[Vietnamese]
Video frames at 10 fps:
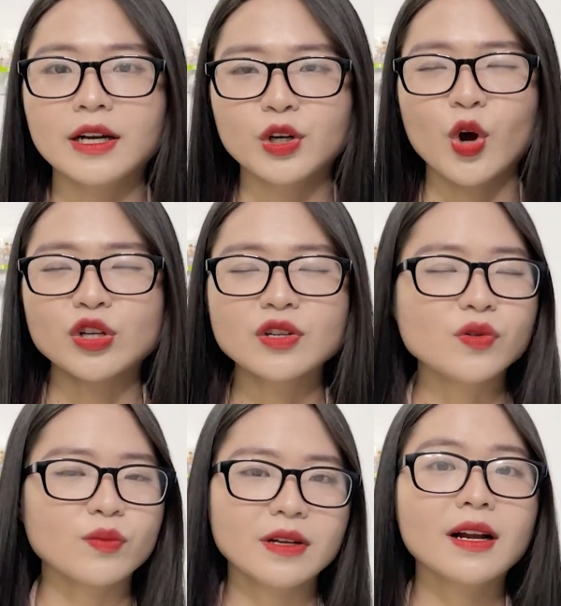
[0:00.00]
Nó sử
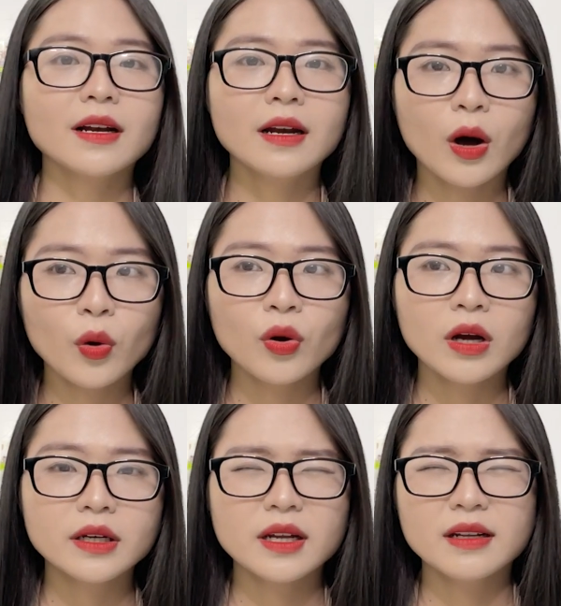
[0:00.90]
dụng rất là lâu
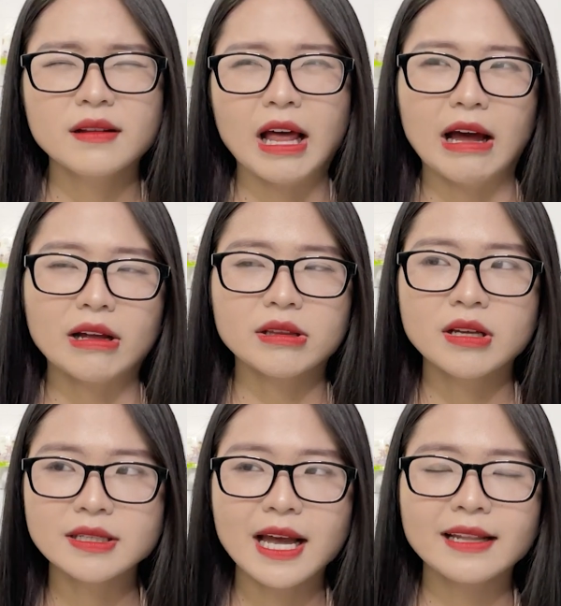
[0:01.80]
nên là
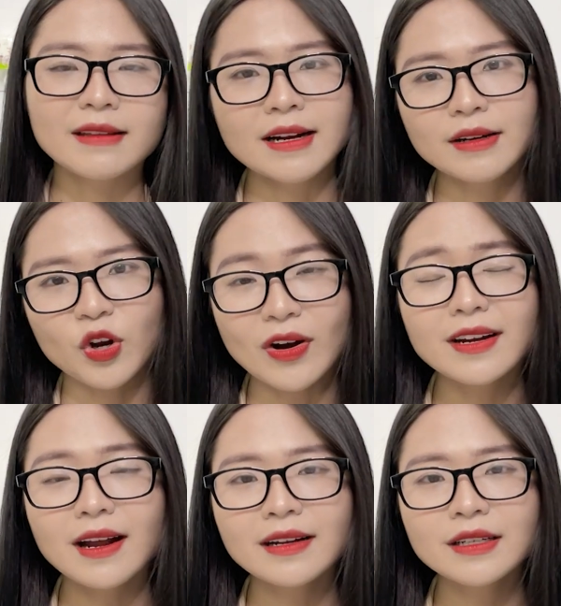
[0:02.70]
thực ra nói là
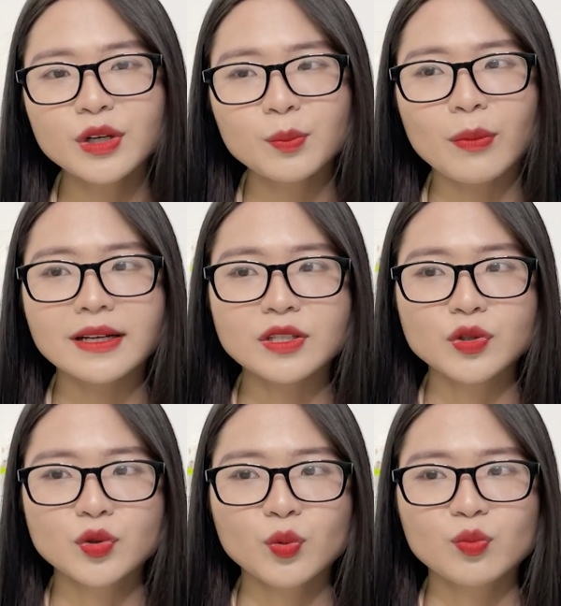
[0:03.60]
đắt nhưng mà
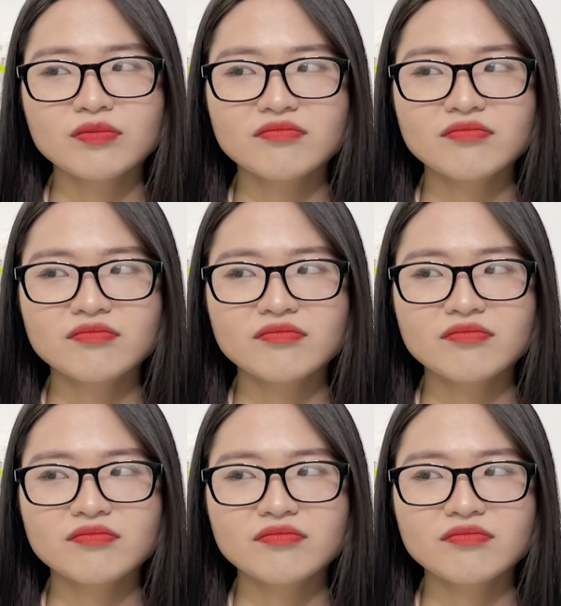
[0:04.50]
sử dụng